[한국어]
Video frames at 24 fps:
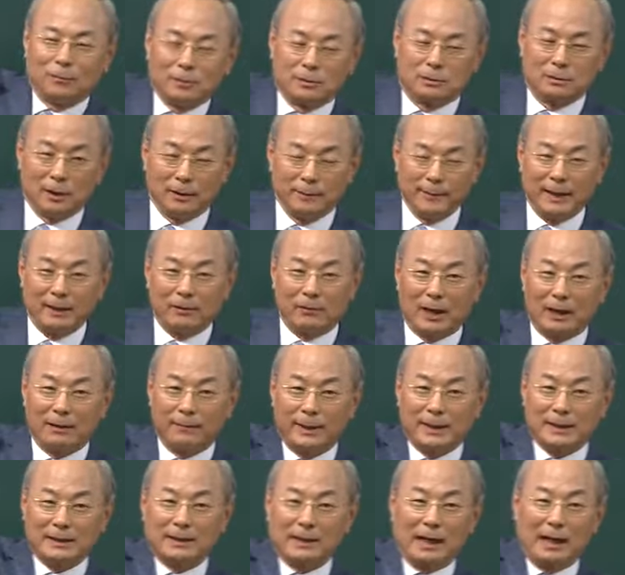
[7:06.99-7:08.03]
처음에는
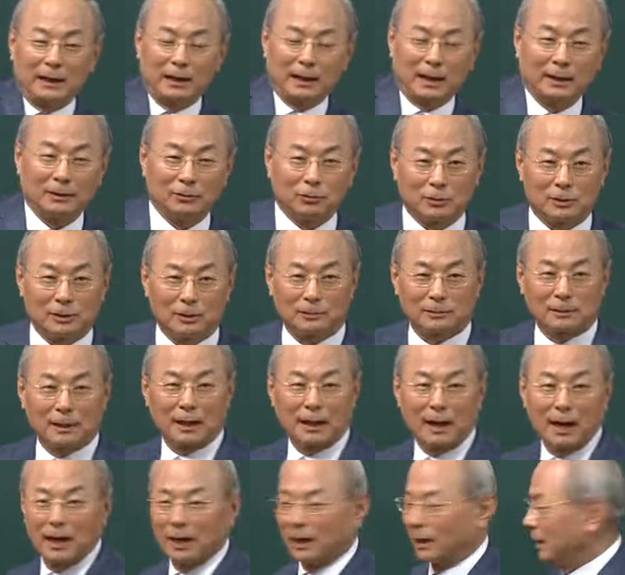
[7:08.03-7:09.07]
와르바시를 하나 가지고
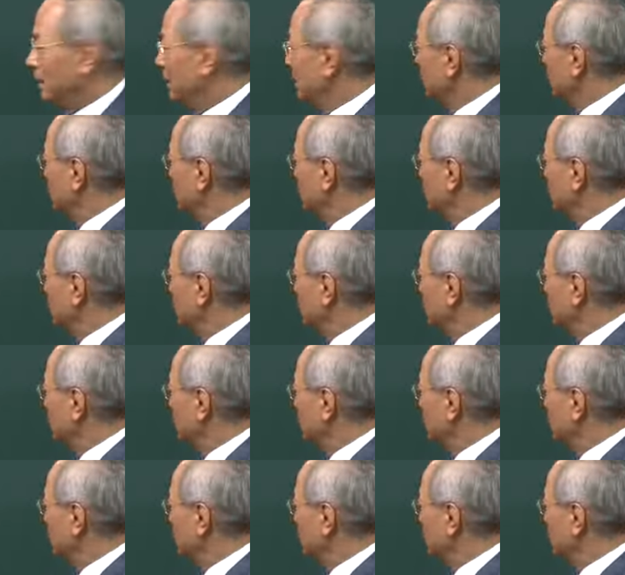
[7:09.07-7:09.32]
적다가